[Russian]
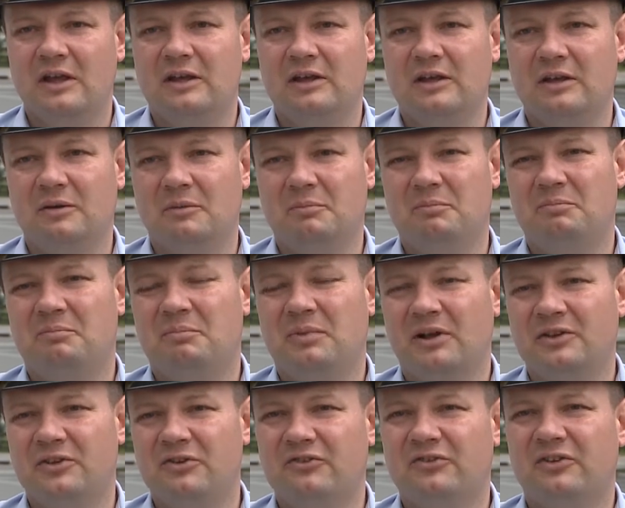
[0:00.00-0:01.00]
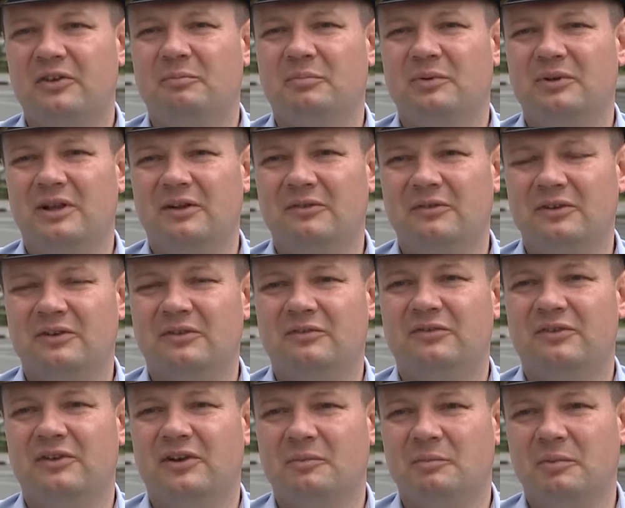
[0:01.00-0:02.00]
и практически половина
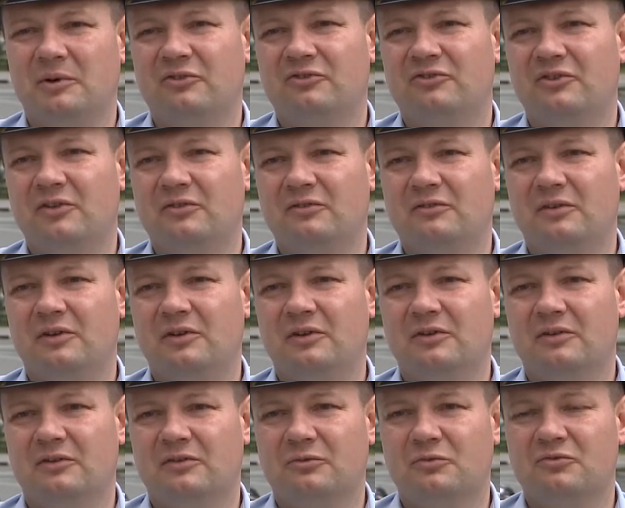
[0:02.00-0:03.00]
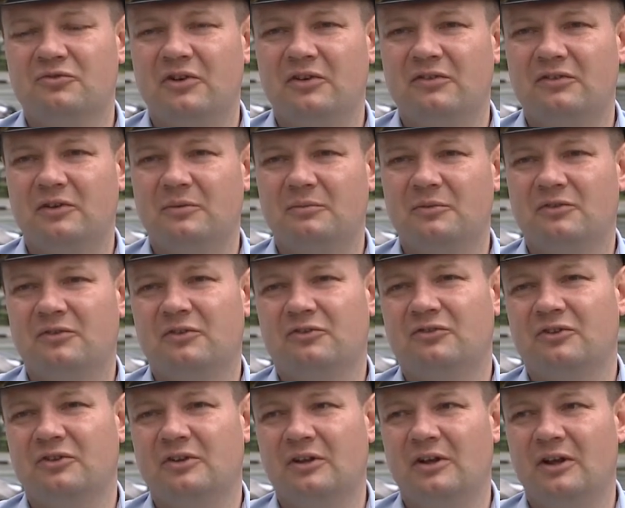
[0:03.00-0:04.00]
всех происшествий с участием
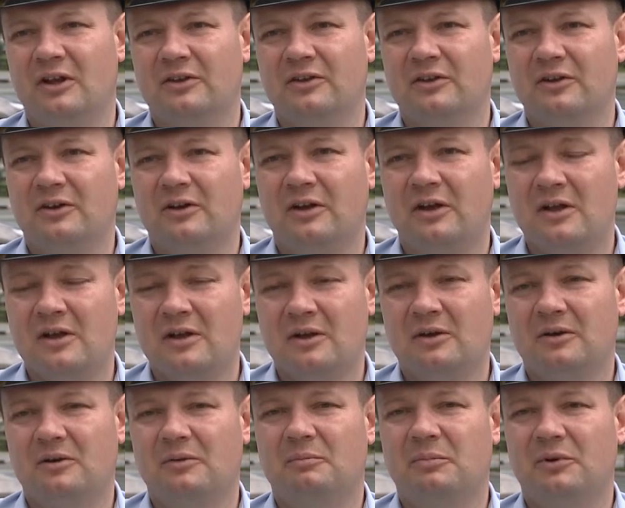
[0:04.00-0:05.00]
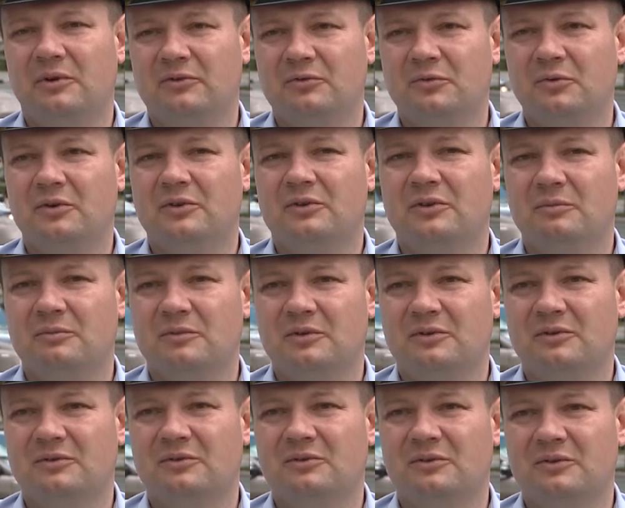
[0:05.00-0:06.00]
несовершеннолетних э, происходит
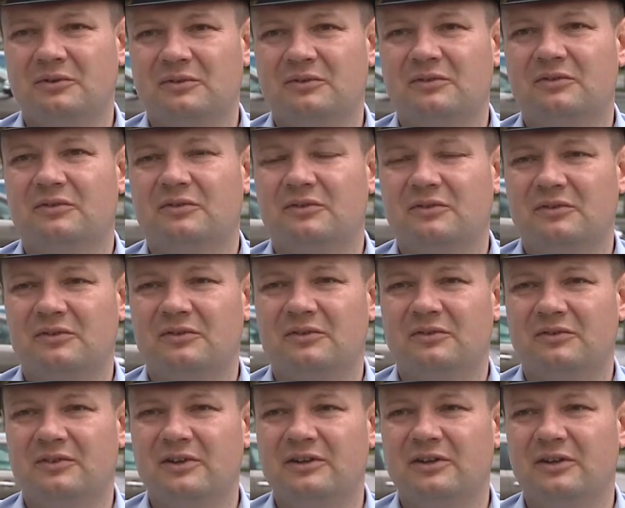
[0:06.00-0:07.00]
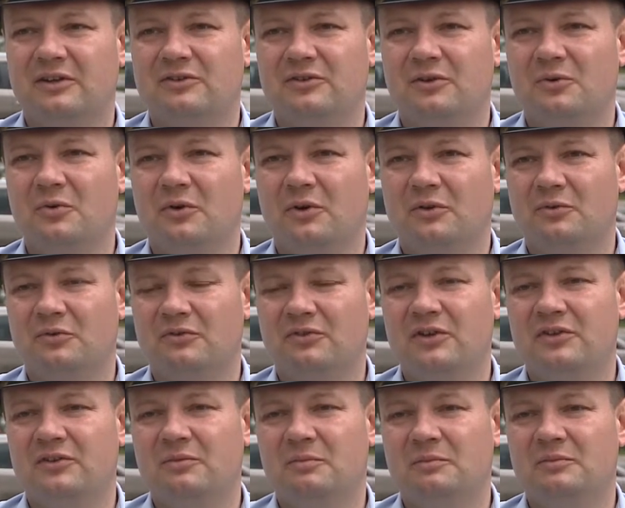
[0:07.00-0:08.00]
именно вот э, с данной категории, то есть
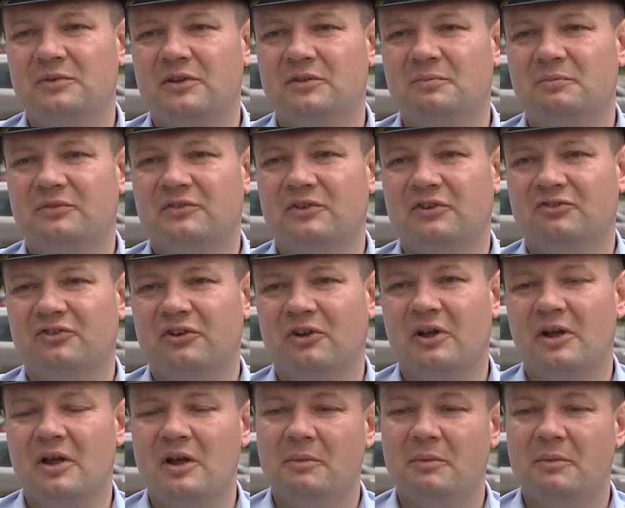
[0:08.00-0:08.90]
дети, дети пассажиры.